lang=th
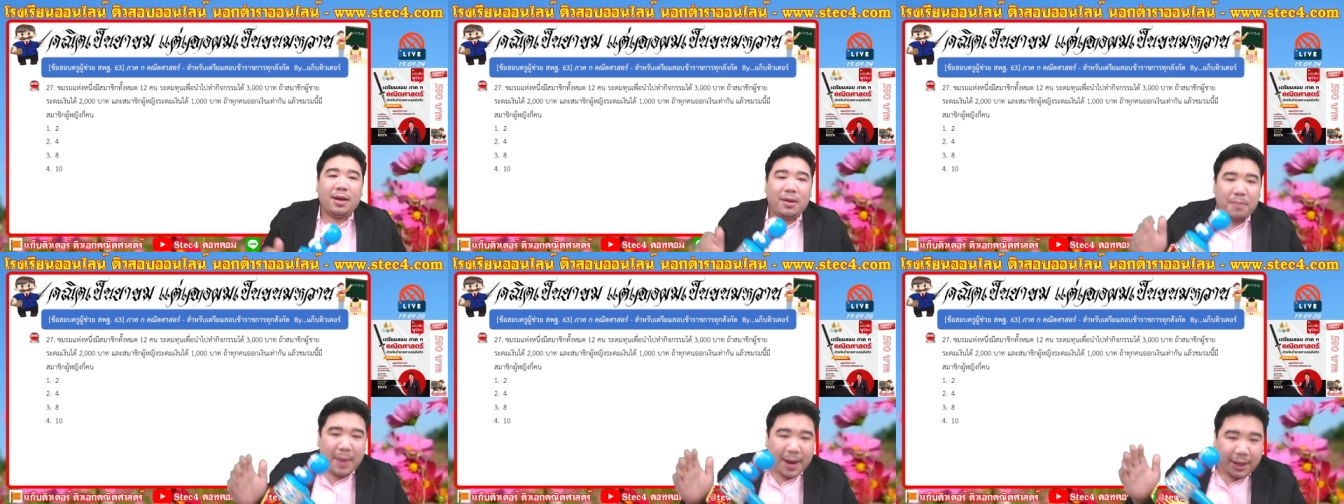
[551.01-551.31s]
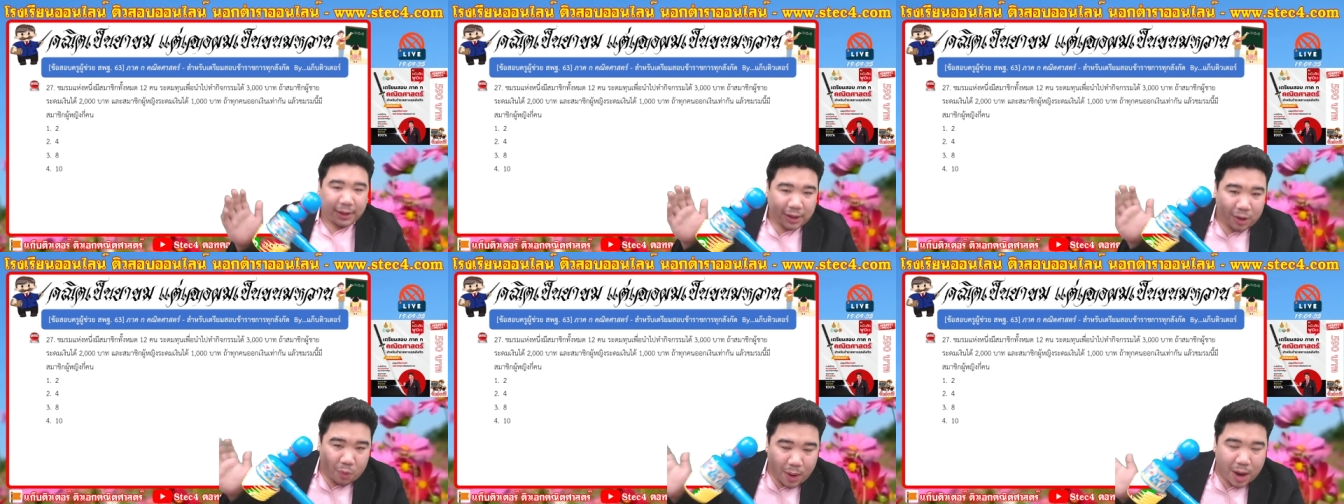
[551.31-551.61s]
แม้
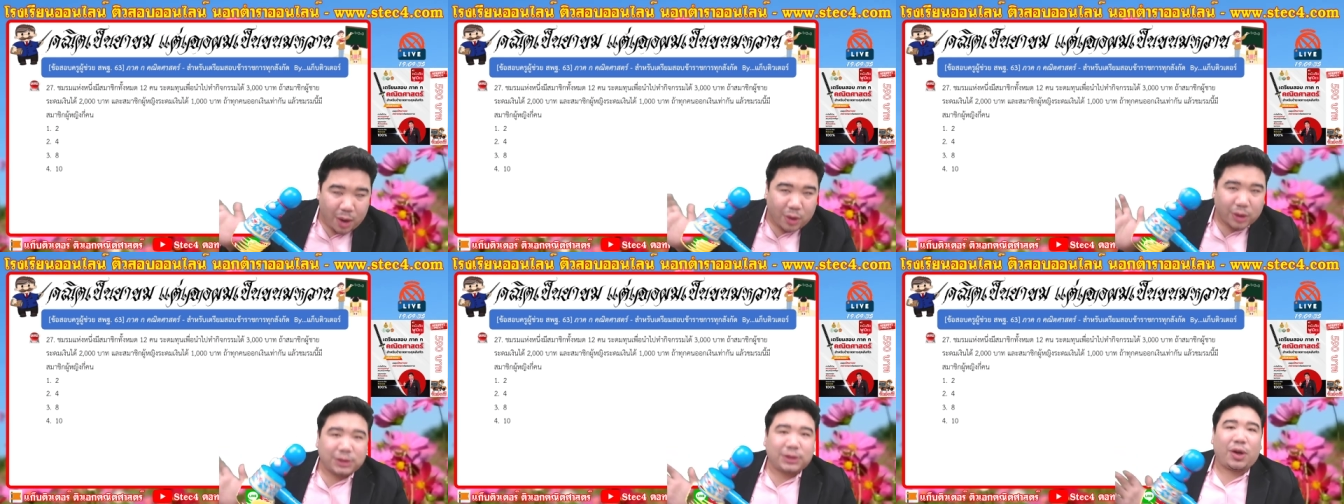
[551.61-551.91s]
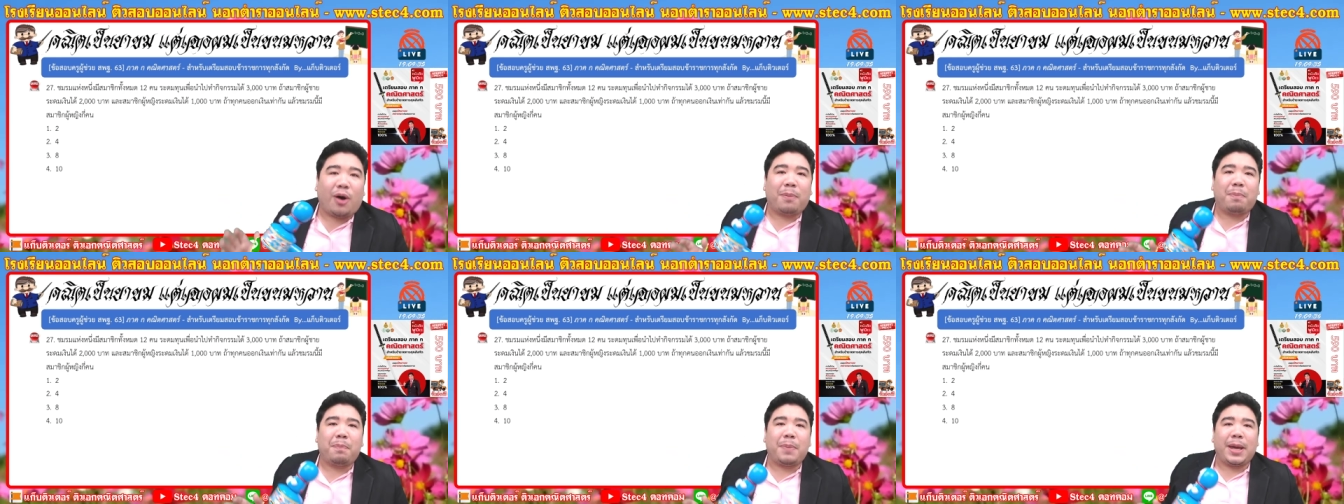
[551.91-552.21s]
แต่ว่าข้อส
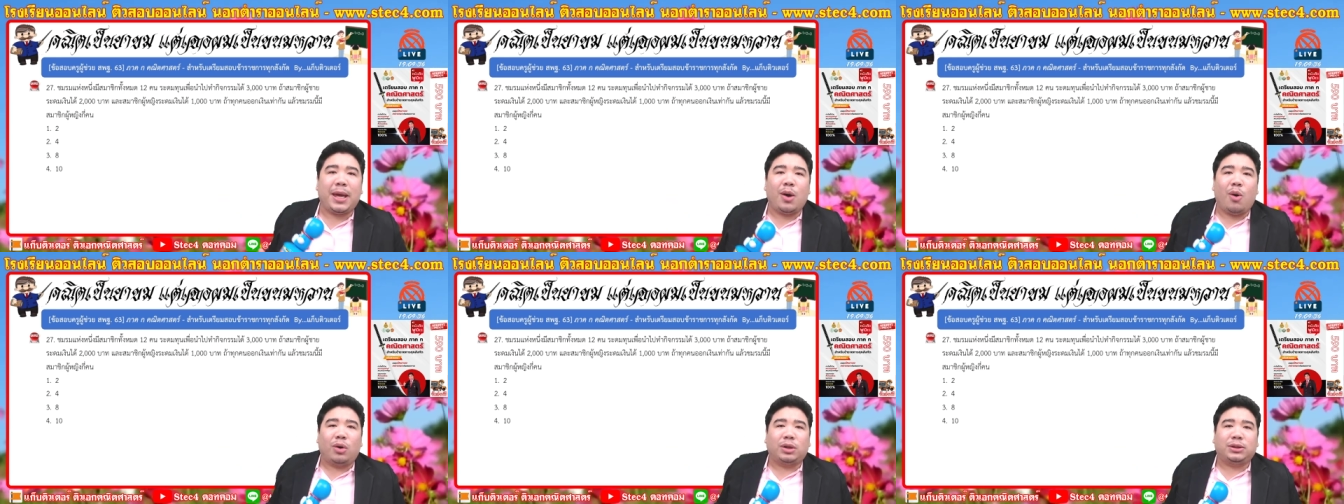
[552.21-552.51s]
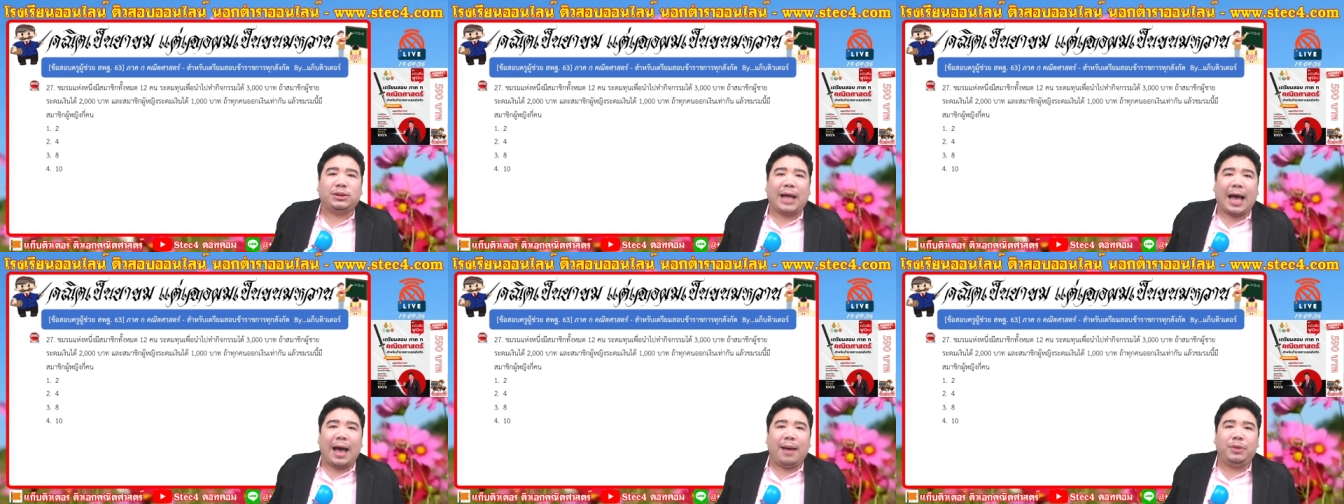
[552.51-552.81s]
อบปี
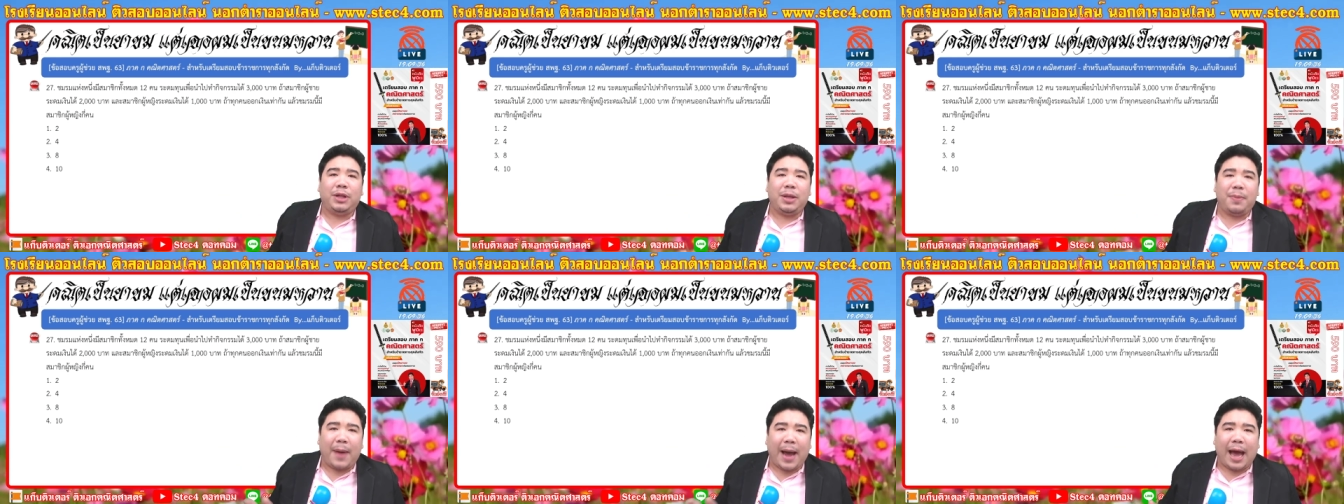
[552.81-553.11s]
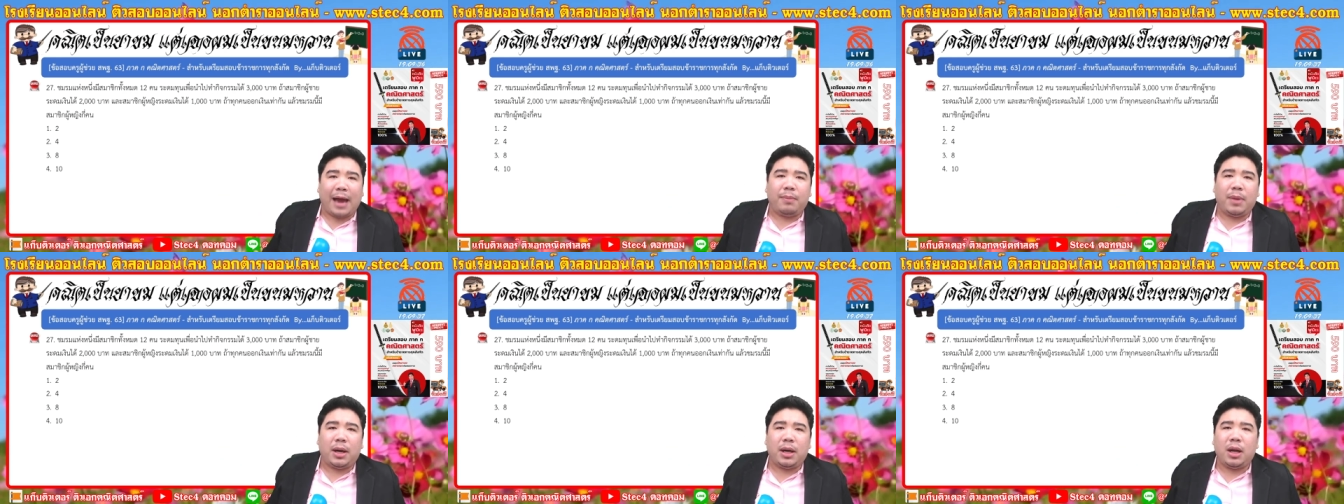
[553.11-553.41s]
63 ที่ผ่า
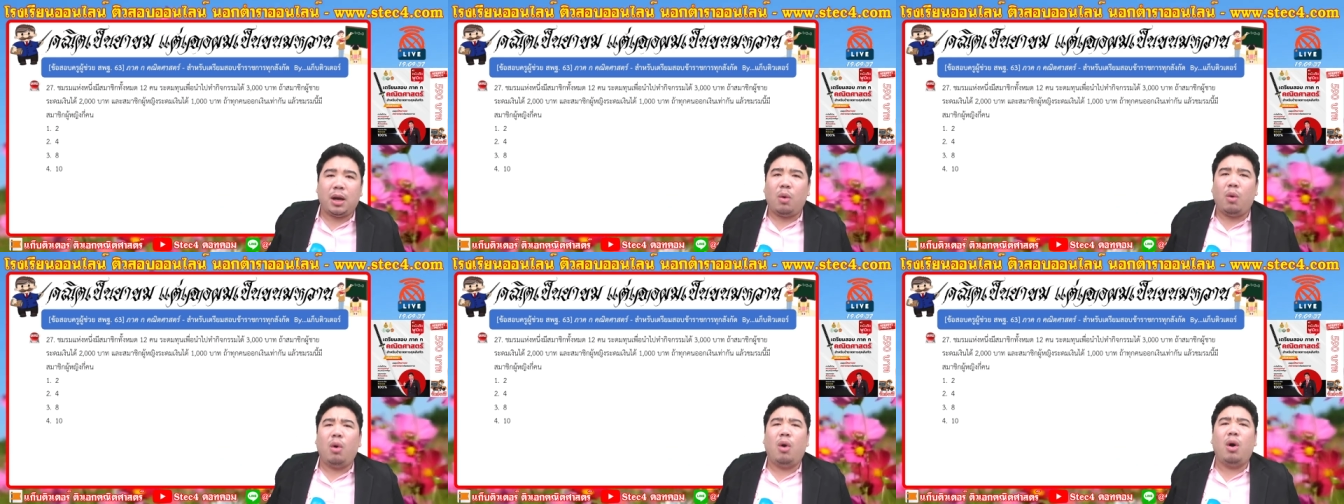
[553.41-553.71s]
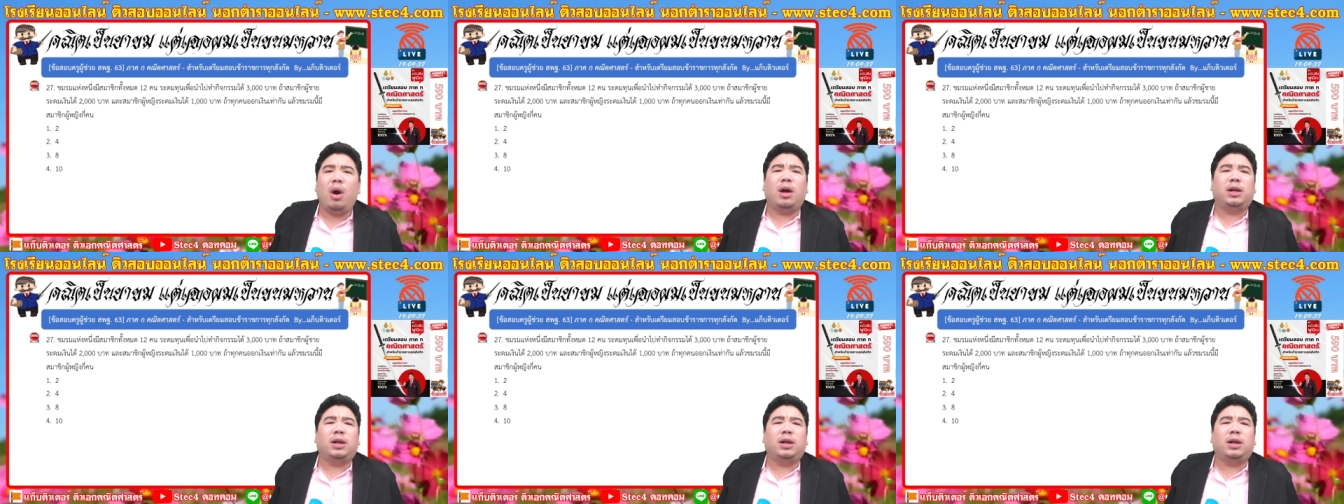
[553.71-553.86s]
นมาเนี่ยโอ้